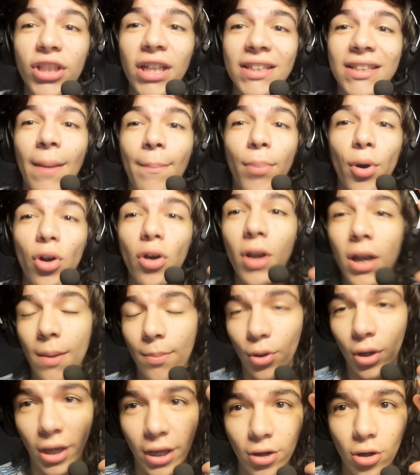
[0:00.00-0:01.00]
Esta poronga,
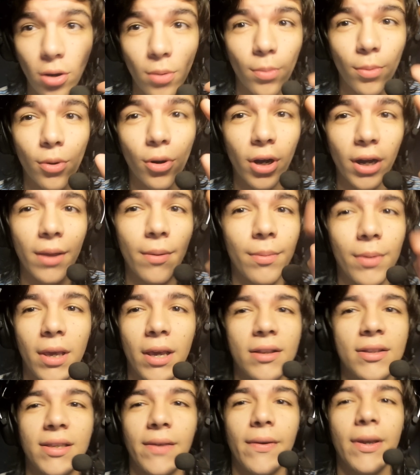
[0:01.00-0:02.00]
porque no borré
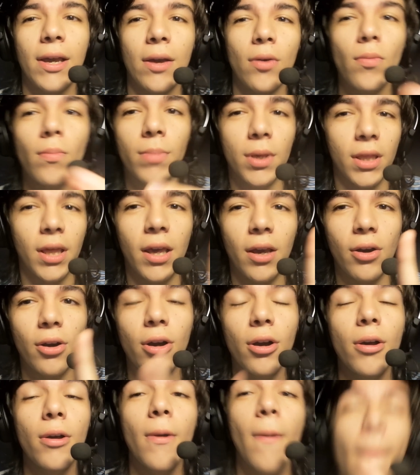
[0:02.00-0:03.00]
bien, se ve que un video.